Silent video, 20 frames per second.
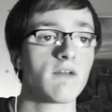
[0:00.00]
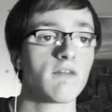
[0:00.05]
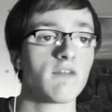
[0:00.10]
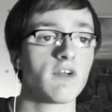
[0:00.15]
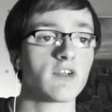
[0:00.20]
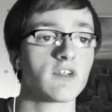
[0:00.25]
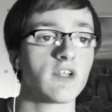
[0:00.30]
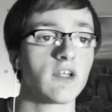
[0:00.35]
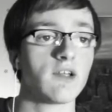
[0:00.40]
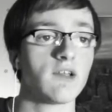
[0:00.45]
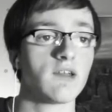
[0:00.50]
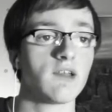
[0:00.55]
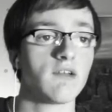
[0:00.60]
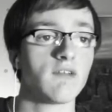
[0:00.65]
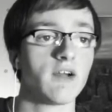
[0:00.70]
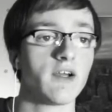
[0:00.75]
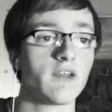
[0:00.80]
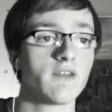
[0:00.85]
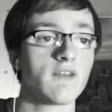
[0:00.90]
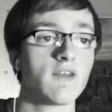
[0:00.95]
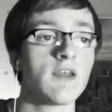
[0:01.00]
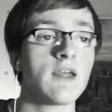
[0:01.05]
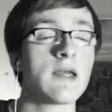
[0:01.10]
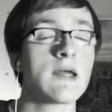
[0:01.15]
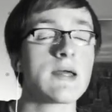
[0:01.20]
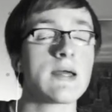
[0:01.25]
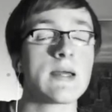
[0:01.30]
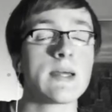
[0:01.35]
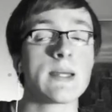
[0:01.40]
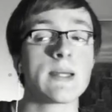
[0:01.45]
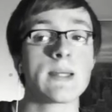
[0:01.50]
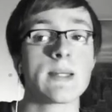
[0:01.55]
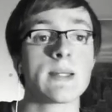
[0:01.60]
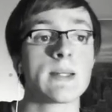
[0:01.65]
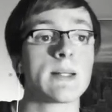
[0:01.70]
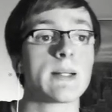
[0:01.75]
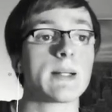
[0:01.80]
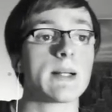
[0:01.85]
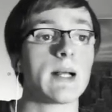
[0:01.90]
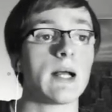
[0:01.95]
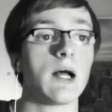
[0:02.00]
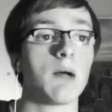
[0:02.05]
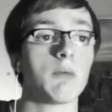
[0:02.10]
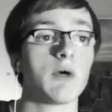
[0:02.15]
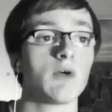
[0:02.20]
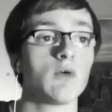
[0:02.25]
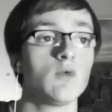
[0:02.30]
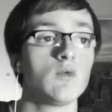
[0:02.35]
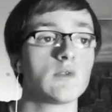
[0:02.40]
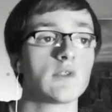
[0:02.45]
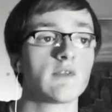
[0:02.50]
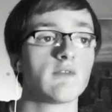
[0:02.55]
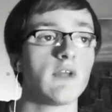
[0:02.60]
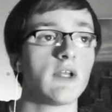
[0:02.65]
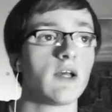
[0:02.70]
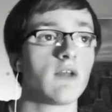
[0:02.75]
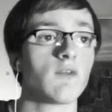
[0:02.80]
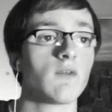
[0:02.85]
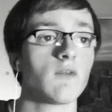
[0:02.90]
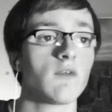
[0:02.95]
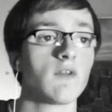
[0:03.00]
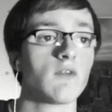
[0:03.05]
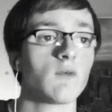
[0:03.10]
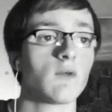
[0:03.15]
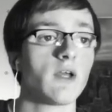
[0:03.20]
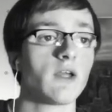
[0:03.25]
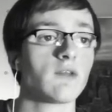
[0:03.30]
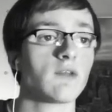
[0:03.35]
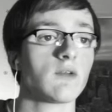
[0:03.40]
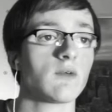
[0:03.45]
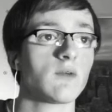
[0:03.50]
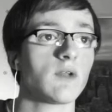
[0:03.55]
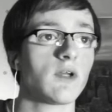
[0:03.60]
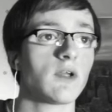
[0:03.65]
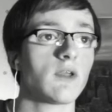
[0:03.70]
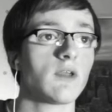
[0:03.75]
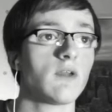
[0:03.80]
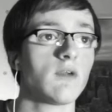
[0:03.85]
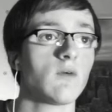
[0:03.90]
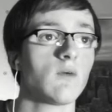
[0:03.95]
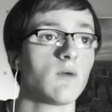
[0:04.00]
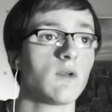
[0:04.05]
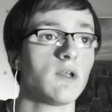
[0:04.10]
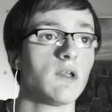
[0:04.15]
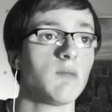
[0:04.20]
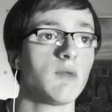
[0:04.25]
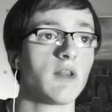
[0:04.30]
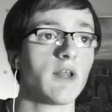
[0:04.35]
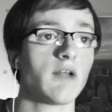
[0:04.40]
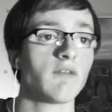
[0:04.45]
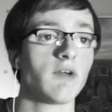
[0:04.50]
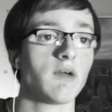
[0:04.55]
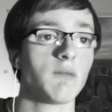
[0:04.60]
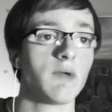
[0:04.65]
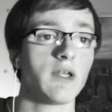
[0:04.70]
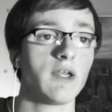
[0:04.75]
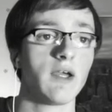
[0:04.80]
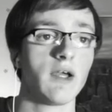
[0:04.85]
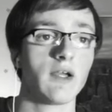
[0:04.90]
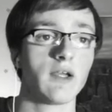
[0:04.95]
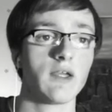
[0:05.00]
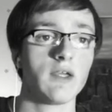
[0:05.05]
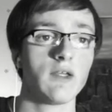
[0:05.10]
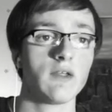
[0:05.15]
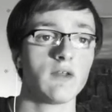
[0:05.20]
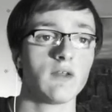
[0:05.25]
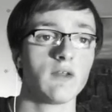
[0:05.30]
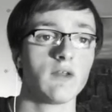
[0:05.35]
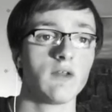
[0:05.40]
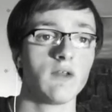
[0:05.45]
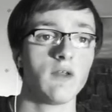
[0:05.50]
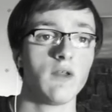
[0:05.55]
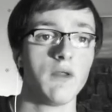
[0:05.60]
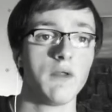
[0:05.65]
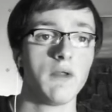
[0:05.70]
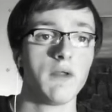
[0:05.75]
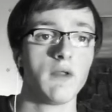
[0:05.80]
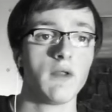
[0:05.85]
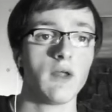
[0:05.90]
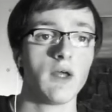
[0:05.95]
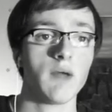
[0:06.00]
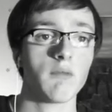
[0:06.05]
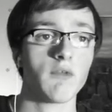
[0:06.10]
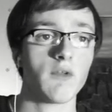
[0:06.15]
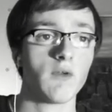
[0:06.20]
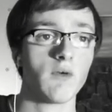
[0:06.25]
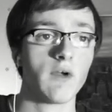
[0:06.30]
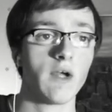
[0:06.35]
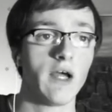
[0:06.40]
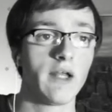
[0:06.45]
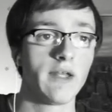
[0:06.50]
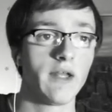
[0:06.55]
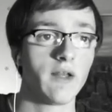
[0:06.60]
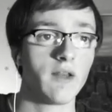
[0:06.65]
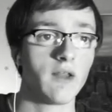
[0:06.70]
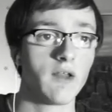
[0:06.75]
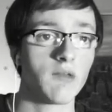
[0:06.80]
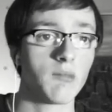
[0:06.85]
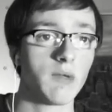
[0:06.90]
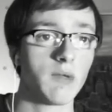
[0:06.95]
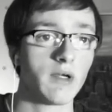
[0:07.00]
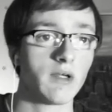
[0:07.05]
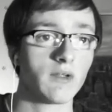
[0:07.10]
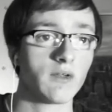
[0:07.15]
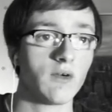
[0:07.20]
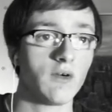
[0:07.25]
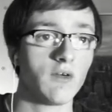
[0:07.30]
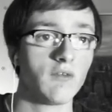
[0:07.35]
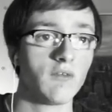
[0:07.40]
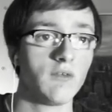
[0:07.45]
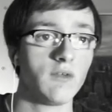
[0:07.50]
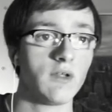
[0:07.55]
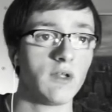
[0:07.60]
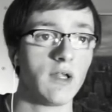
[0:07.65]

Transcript: Verständlicherweise. Aber gut, wir lassen uns hier so leicht nicht unterkriegen und nehmen jetzt einfach mal die Rakete. Haben es auch noch kein einziges Mal getroffen,